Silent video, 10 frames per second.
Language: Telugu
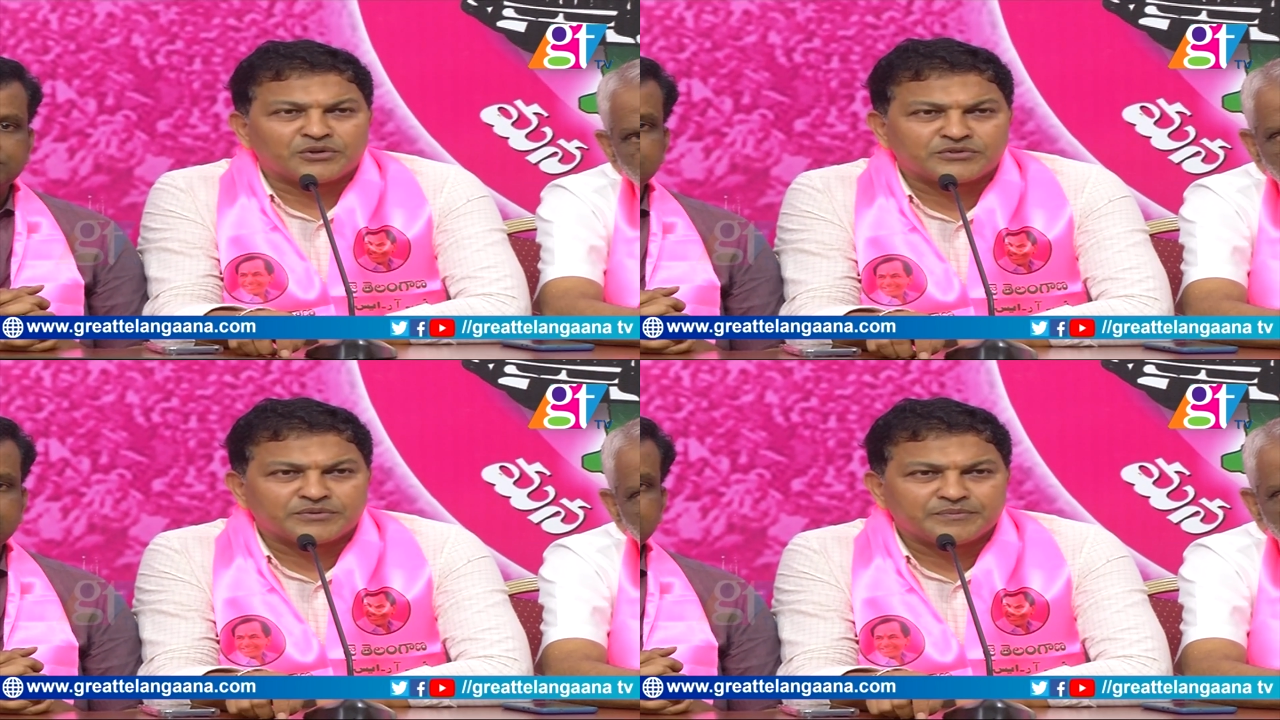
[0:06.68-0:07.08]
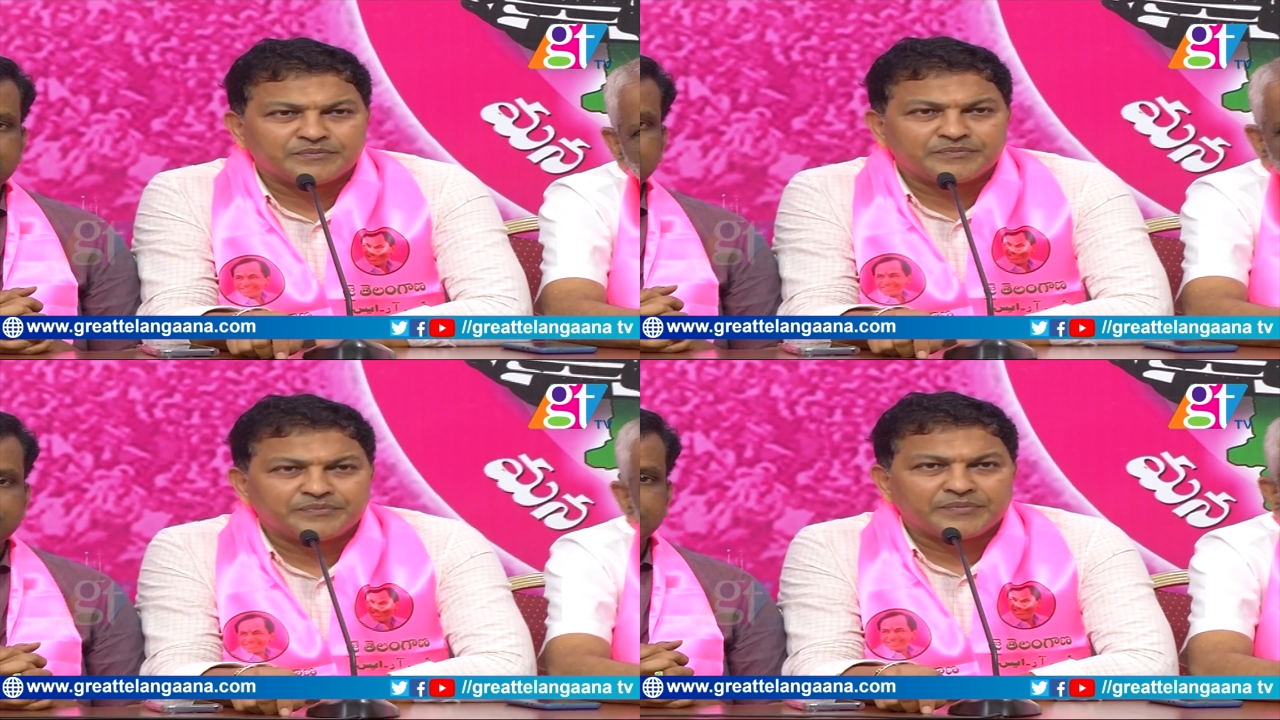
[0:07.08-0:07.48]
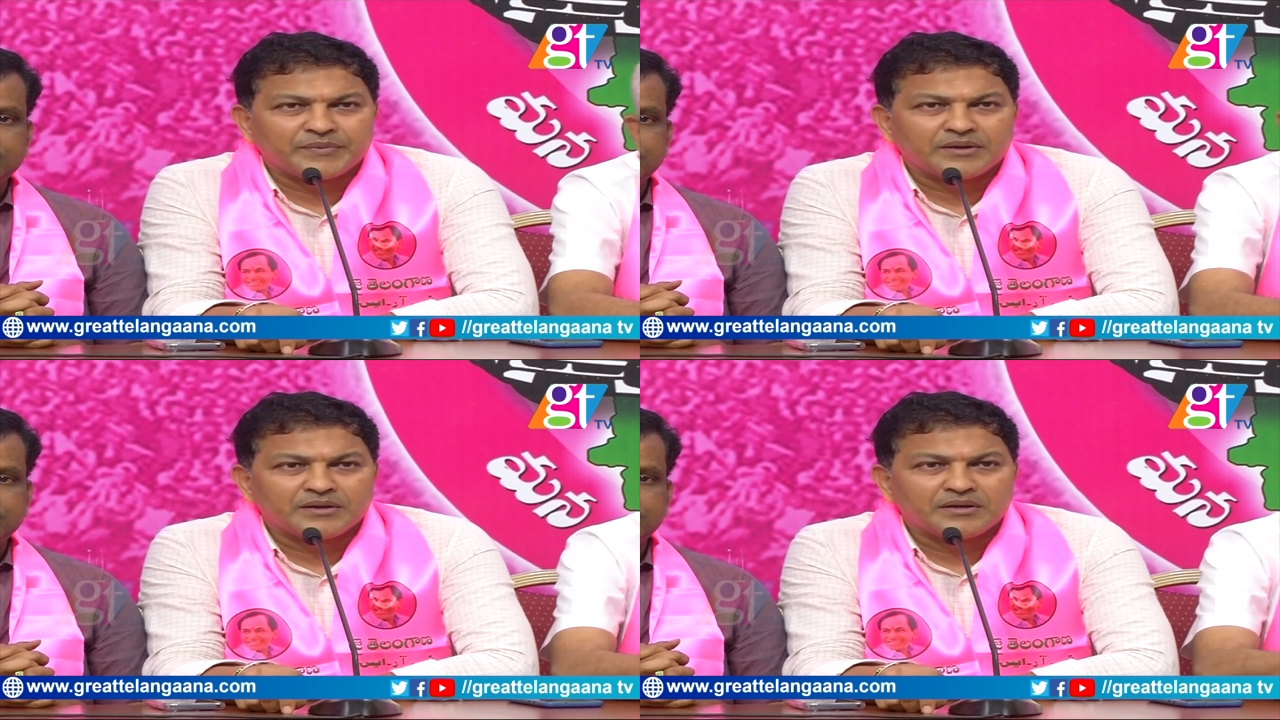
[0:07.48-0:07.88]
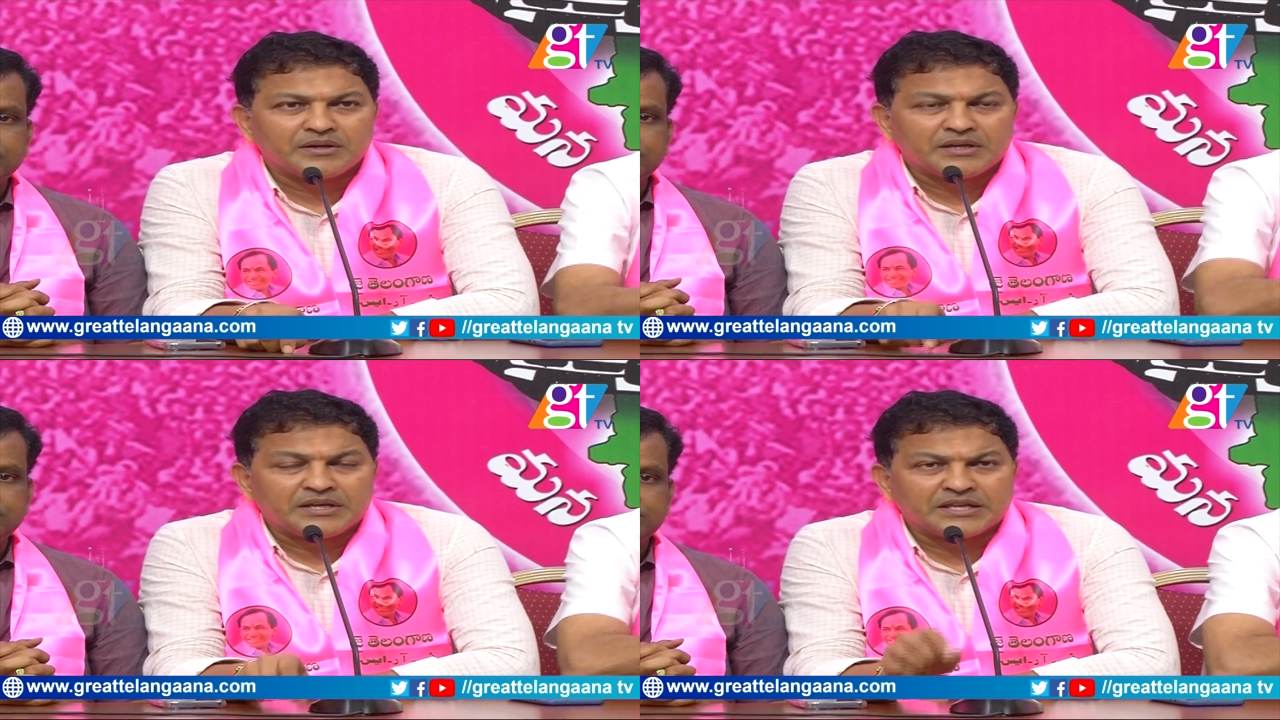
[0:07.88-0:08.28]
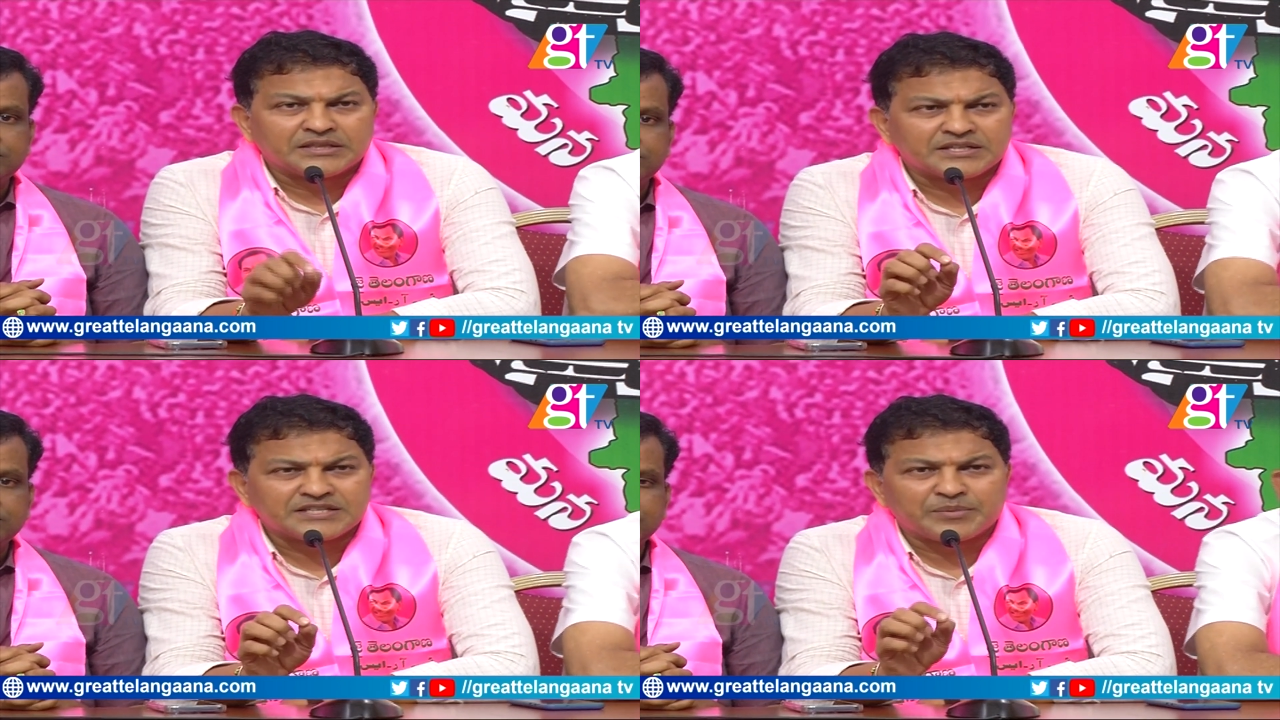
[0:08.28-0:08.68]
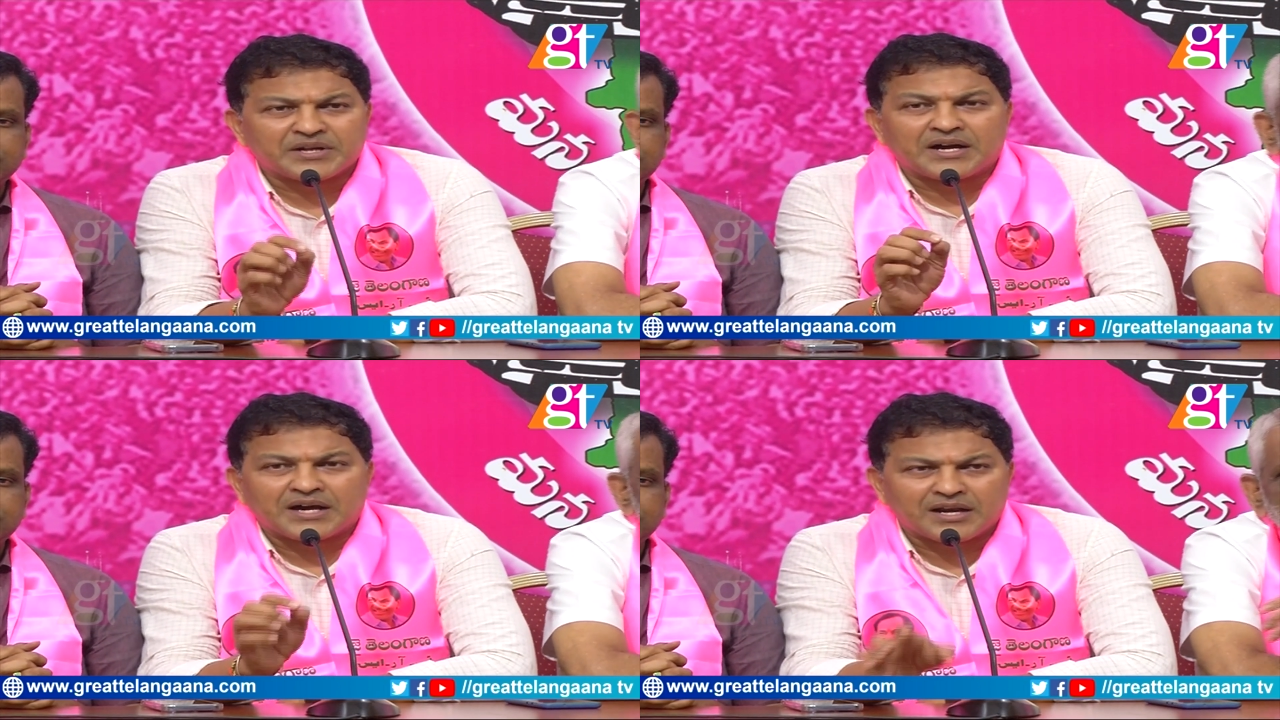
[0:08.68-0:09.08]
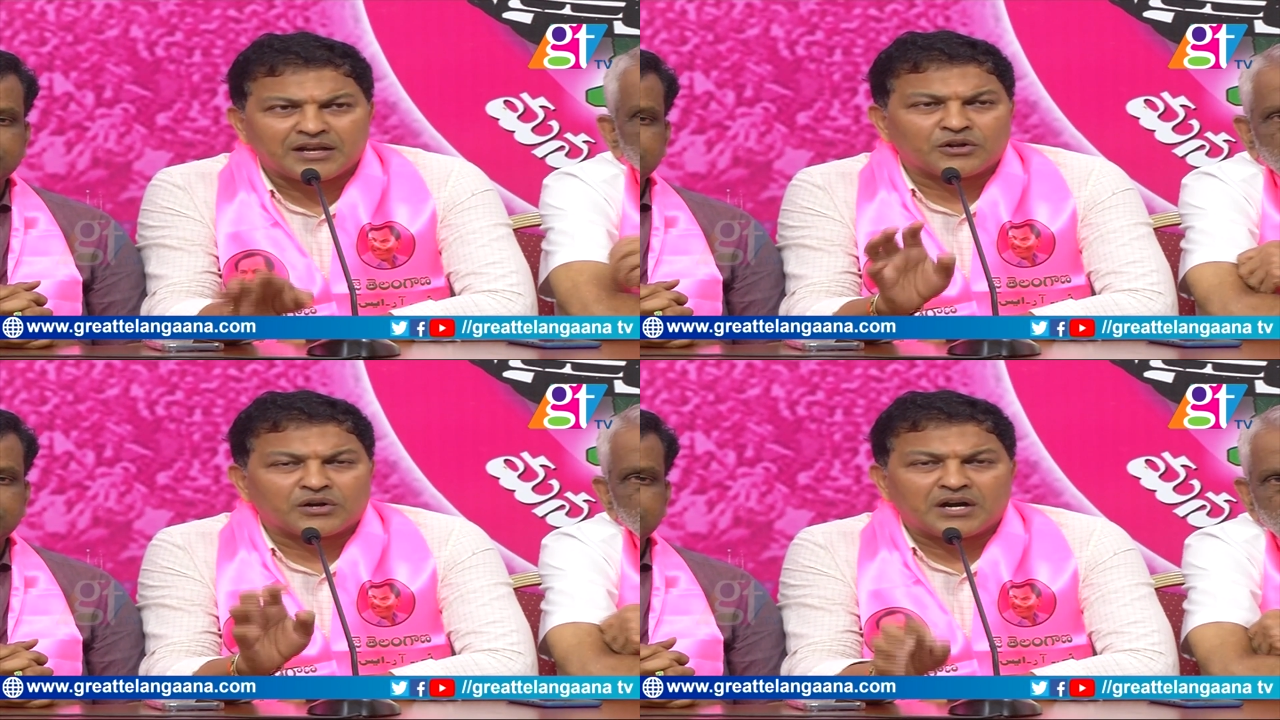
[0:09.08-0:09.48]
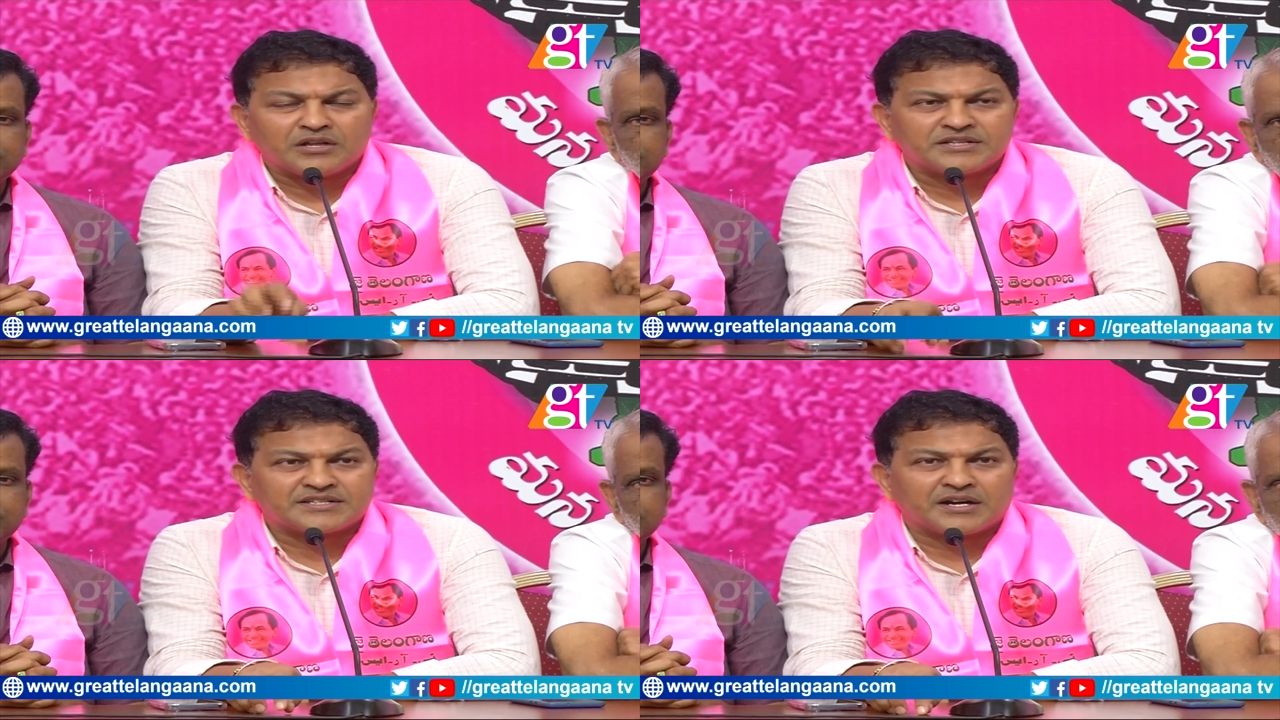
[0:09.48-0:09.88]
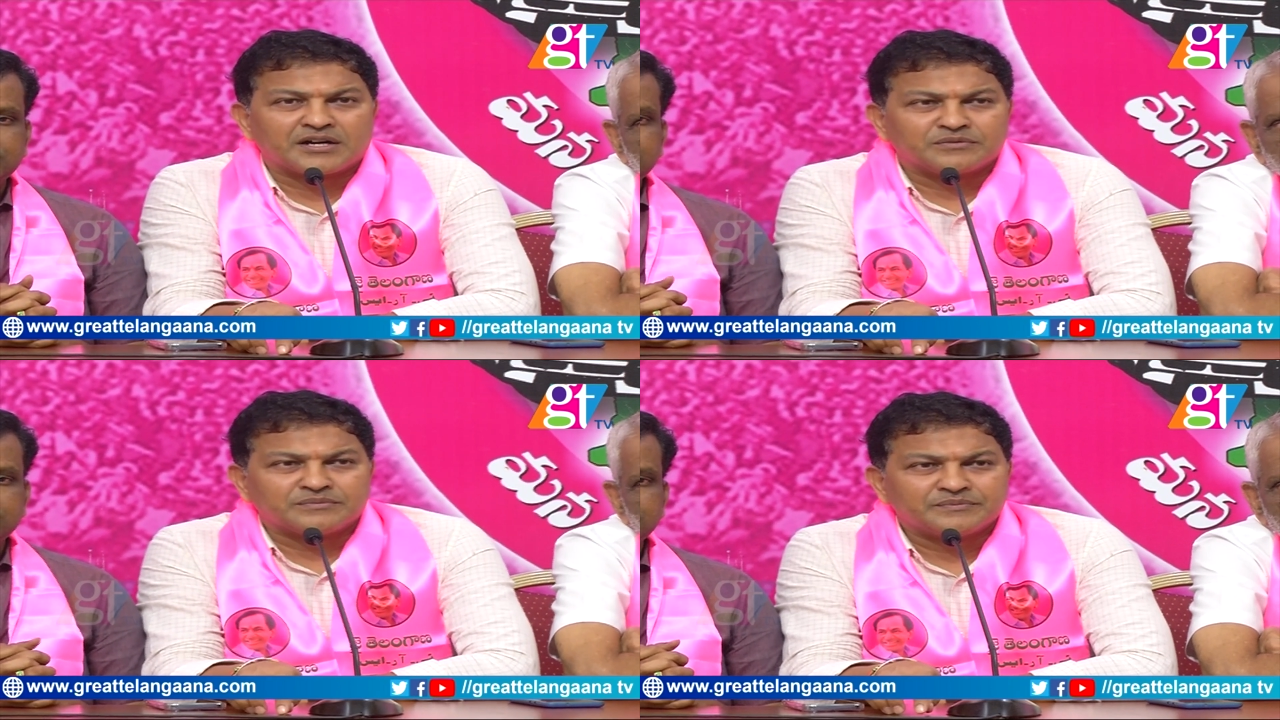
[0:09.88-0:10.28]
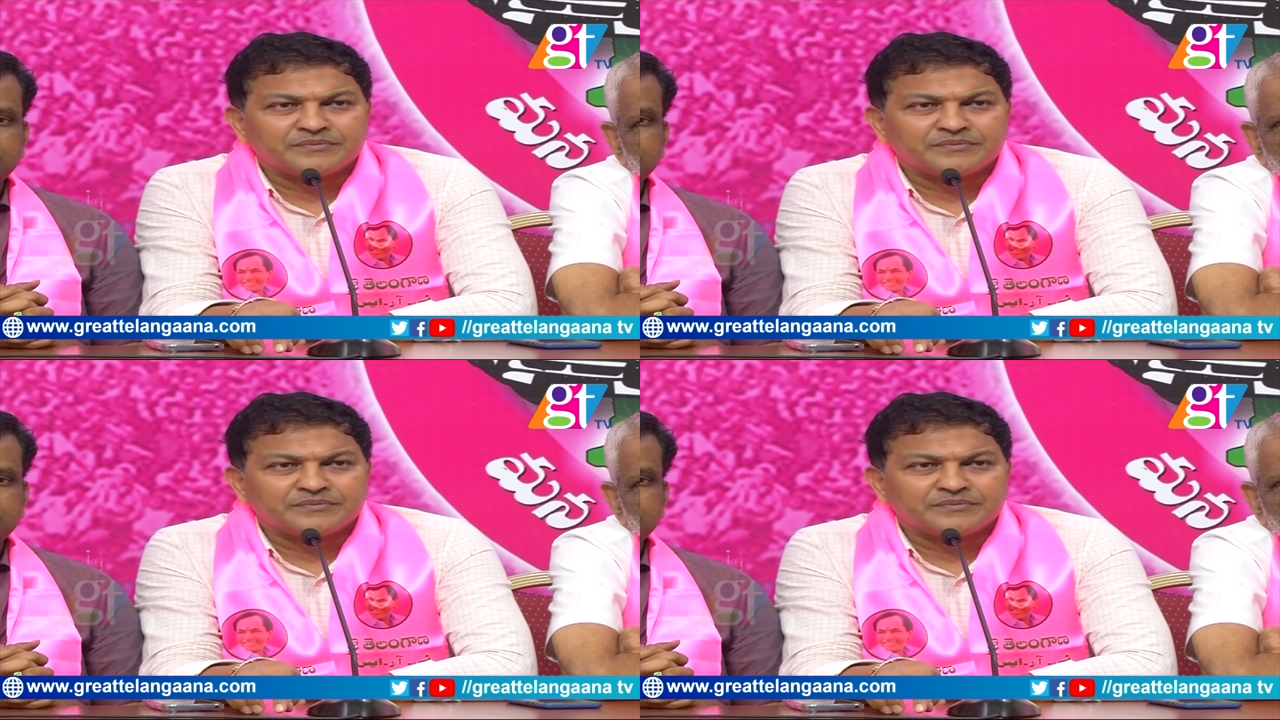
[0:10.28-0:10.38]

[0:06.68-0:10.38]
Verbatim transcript: ఈరోజు ఎంతసేపటి కార్లలో రాళ్ళు తీసుకురావటం